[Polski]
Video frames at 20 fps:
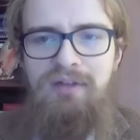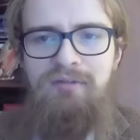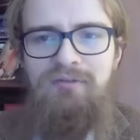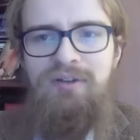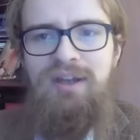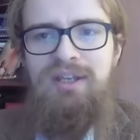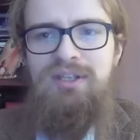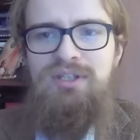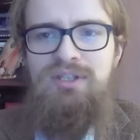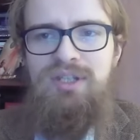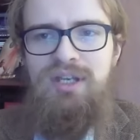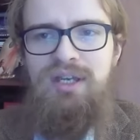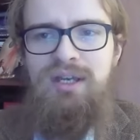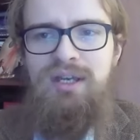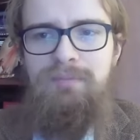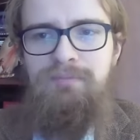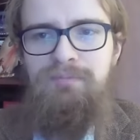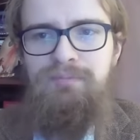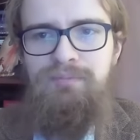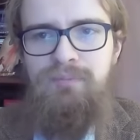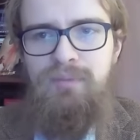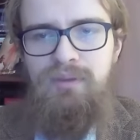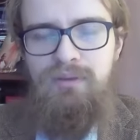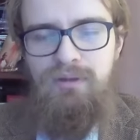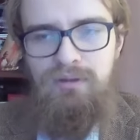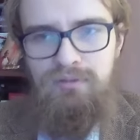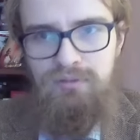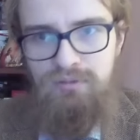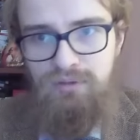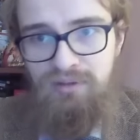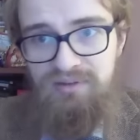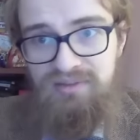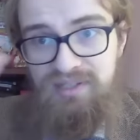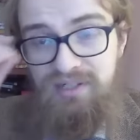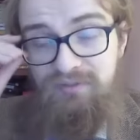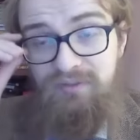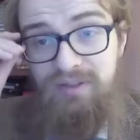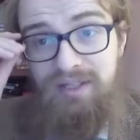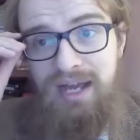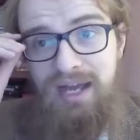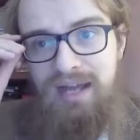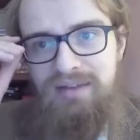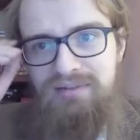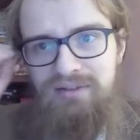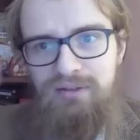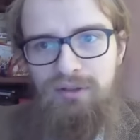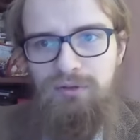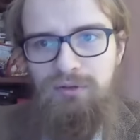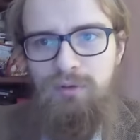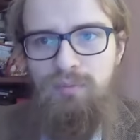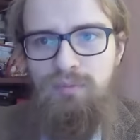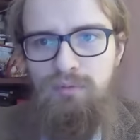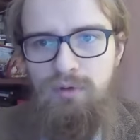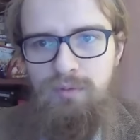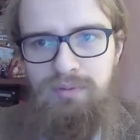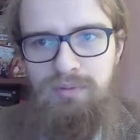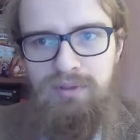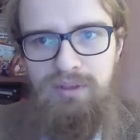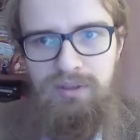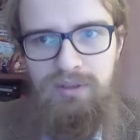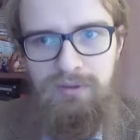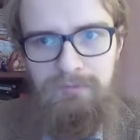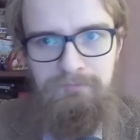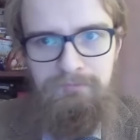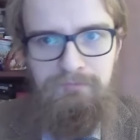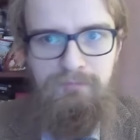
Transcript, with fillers: wejście mm, do, do strefy gazy, no to byłoby,